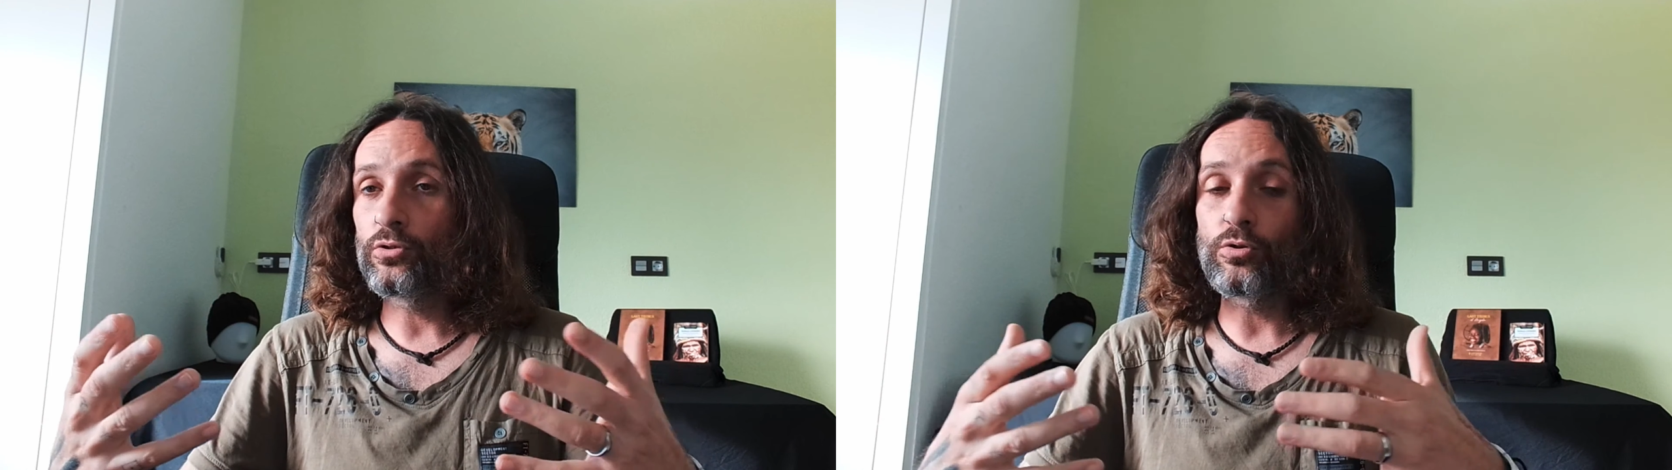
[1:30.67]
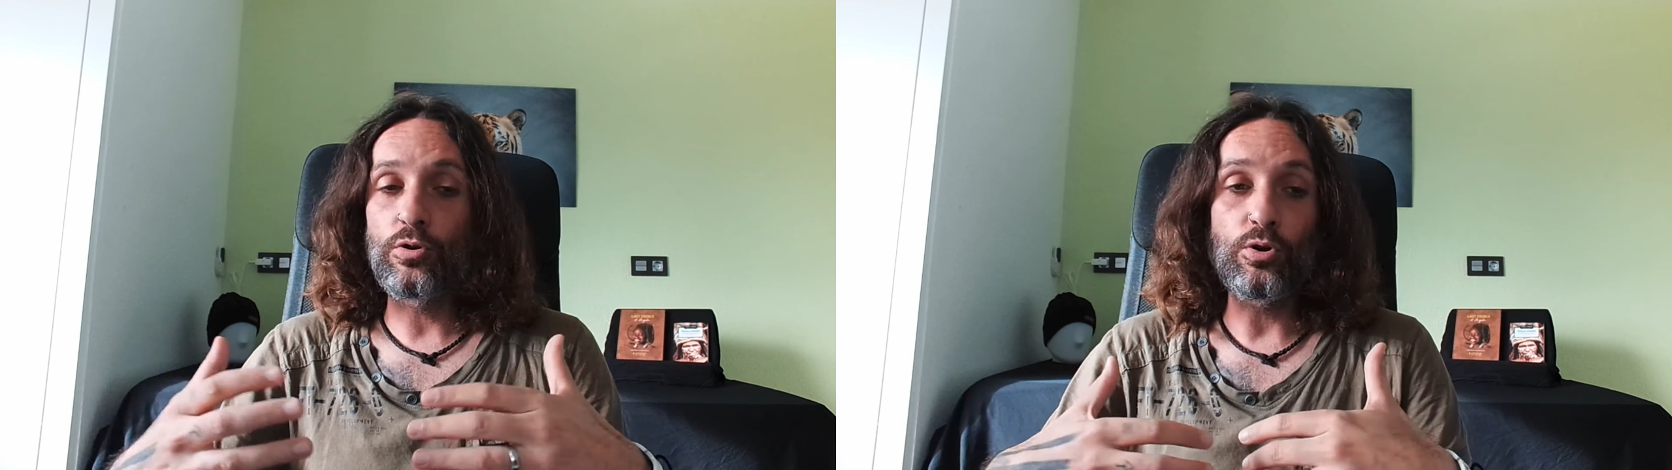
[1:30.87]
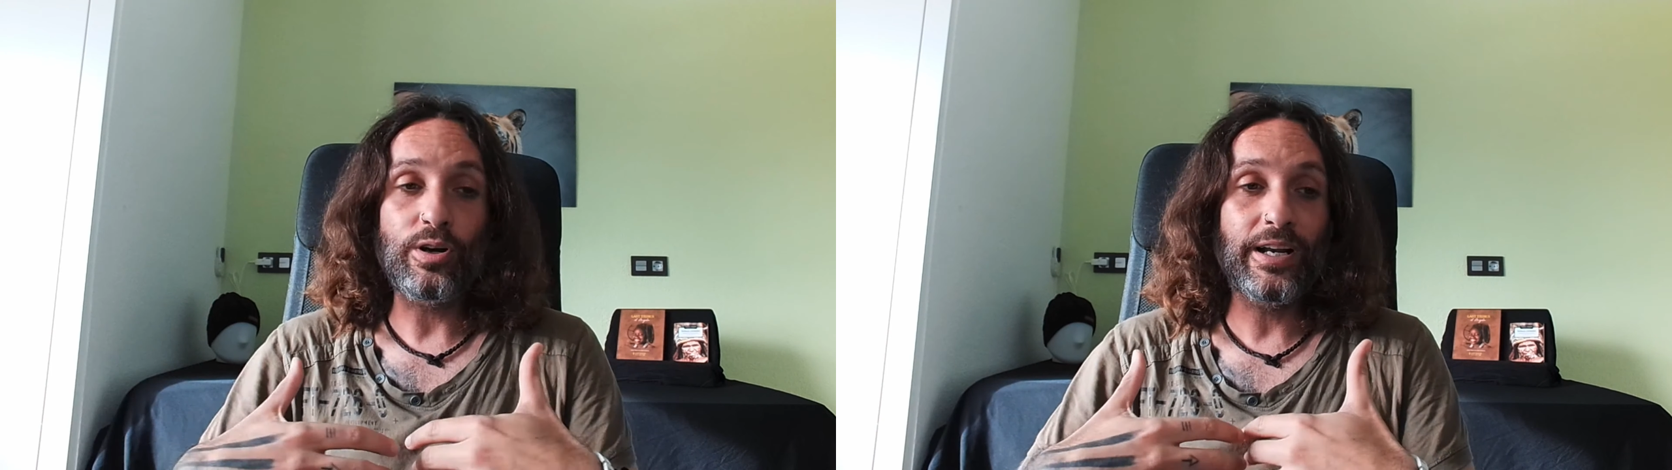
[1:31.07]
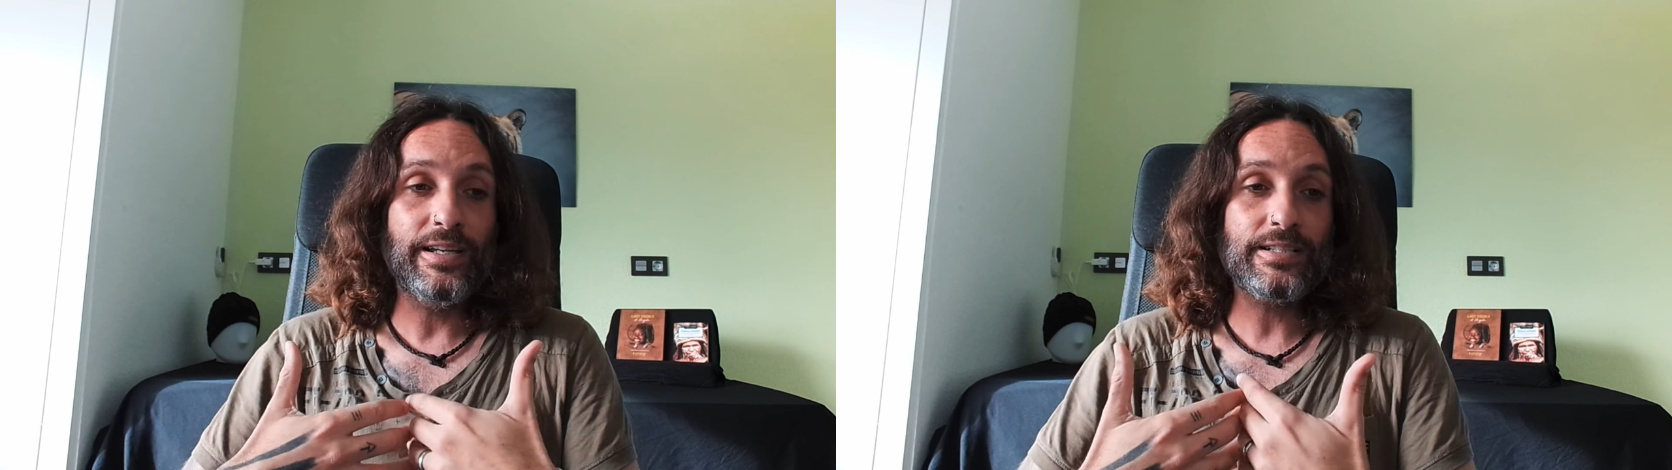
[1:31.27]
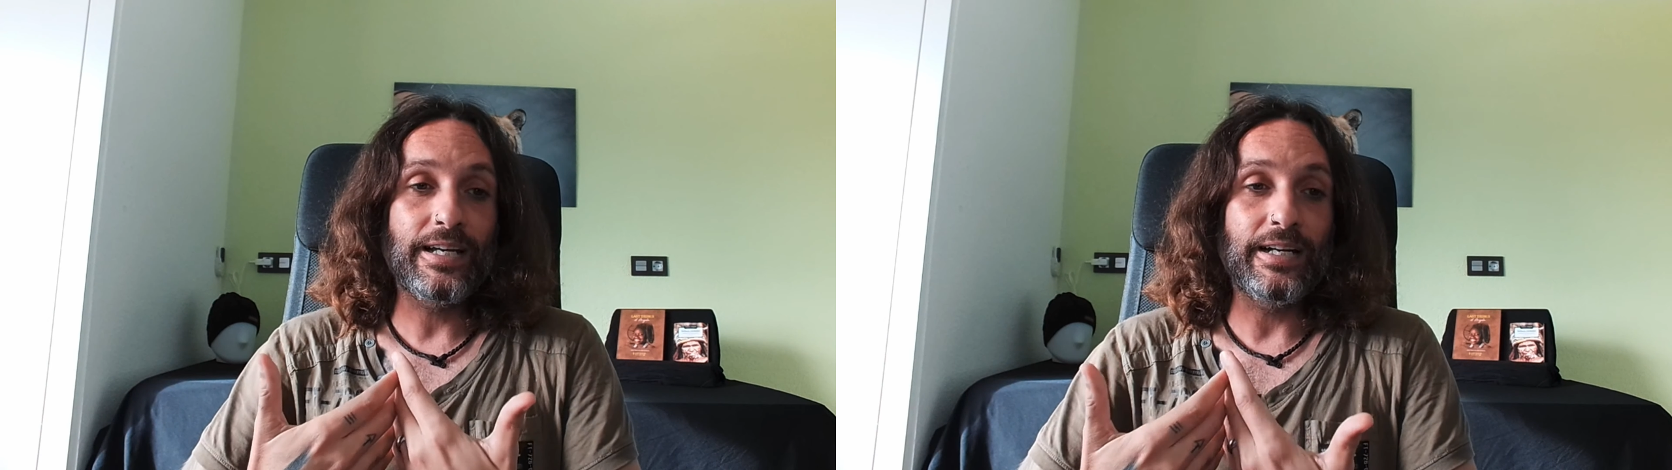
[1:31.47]
todos los
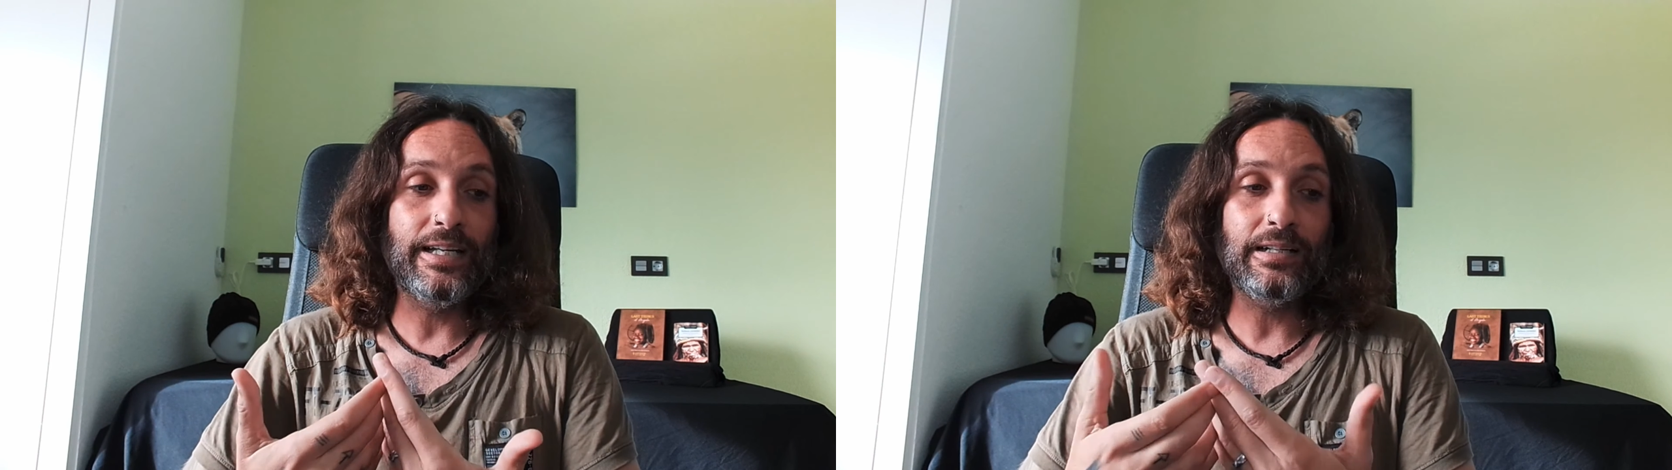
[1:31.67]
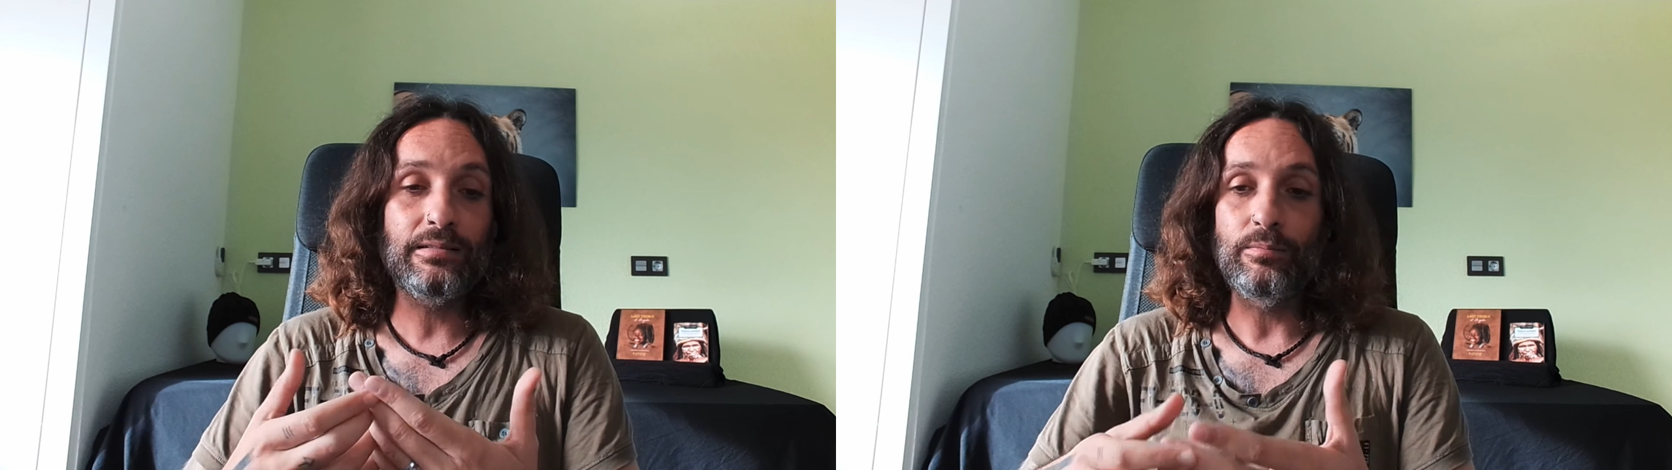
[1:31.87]
reyes querían